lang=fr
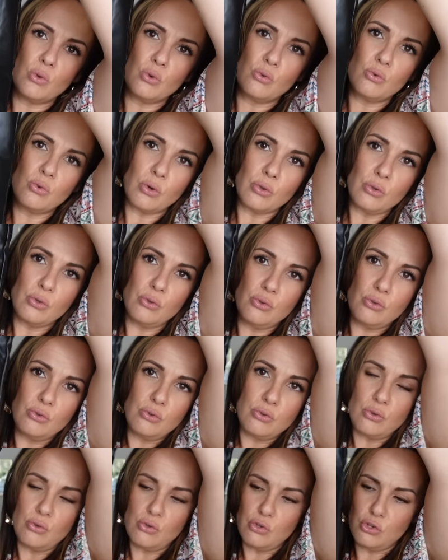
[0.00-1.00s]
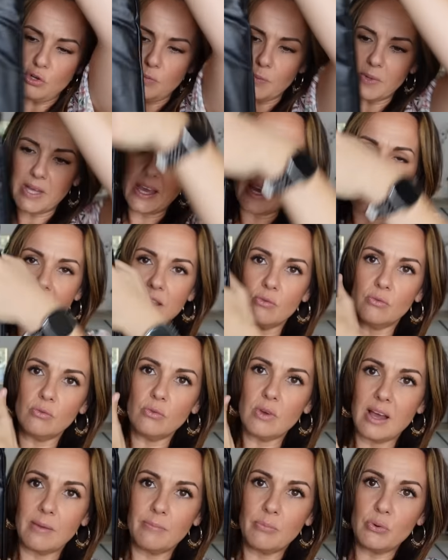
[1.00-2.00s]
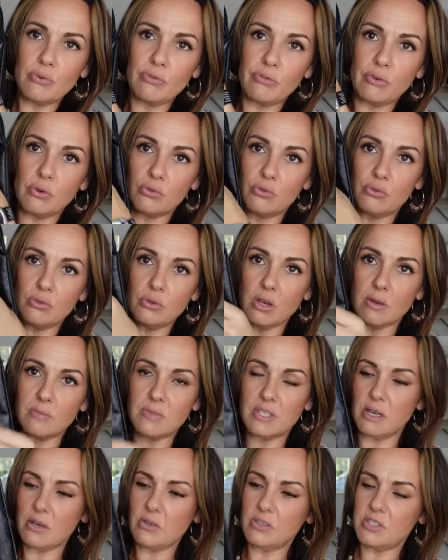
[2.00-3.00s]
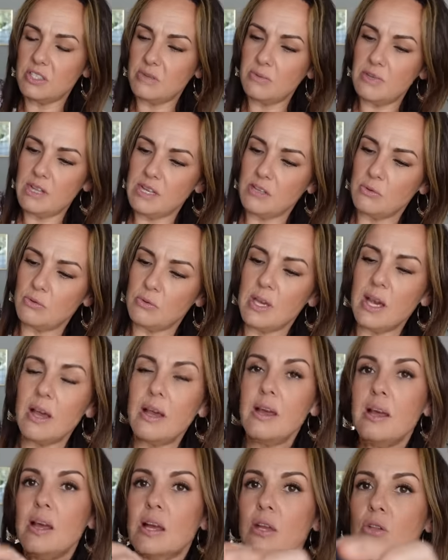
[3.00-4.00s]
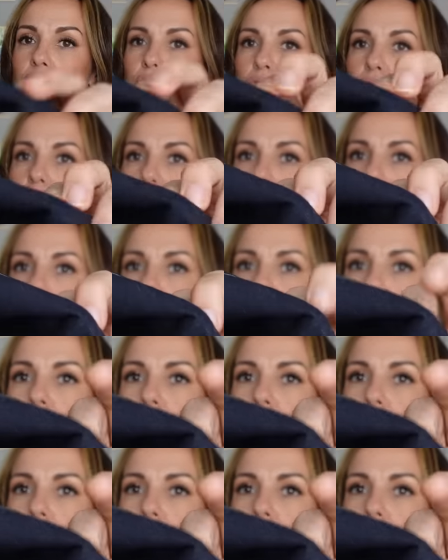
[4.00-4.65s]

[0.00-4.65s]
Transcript: le coup, une, jupe crayon, un peu fendue comme ça, en simili-cuir. Toute